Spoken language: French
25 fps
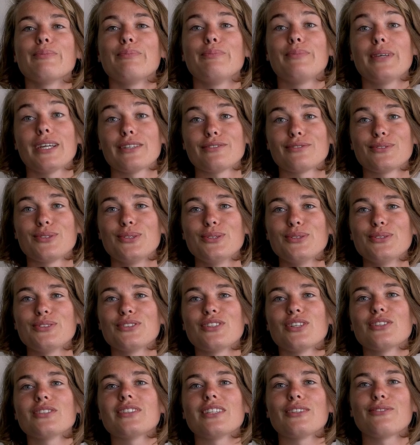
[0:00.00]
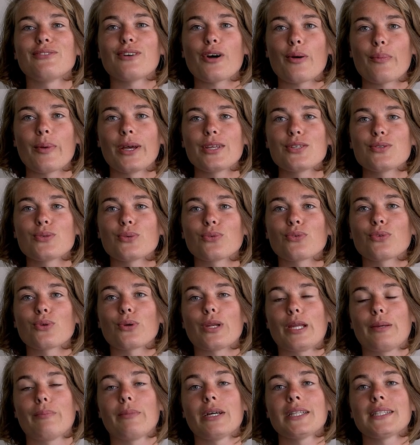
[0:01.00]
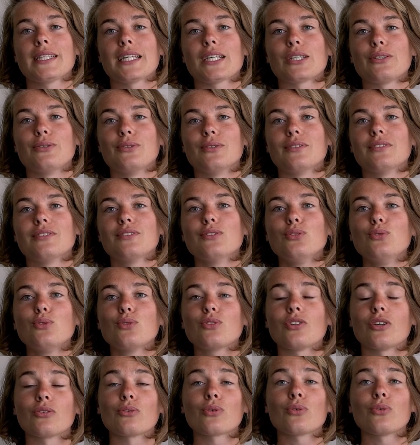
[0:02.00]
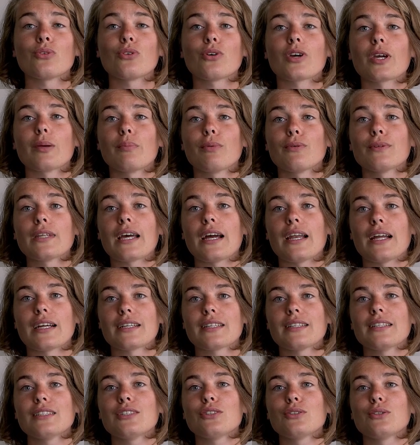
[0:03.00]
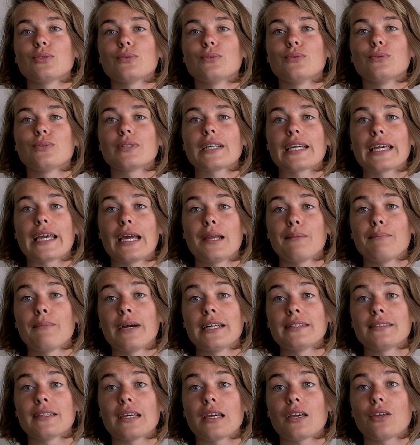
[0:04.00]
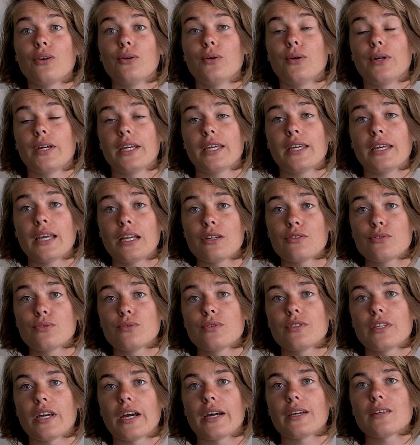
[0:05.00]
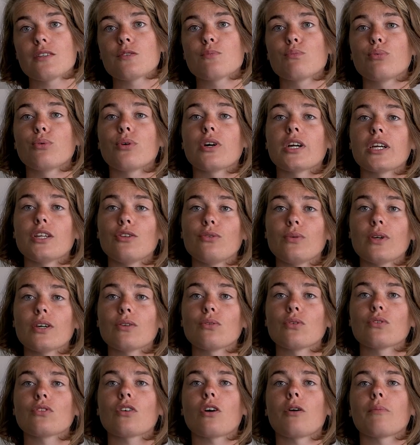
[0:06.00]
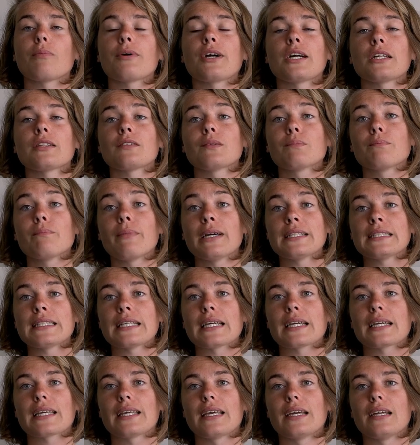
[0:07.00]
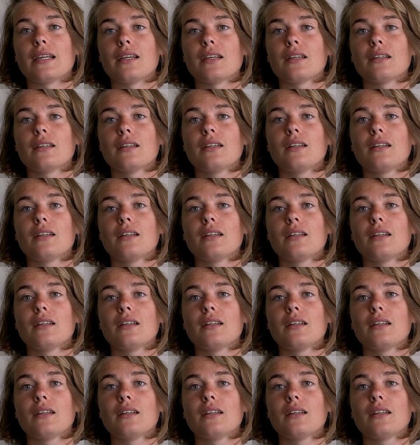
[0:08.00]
Bienvenue dans cette formation sur les matériaux. Nous tenterons de répondre à la question quels matériaux et quels usages pour réduire notre empreinte matérielle.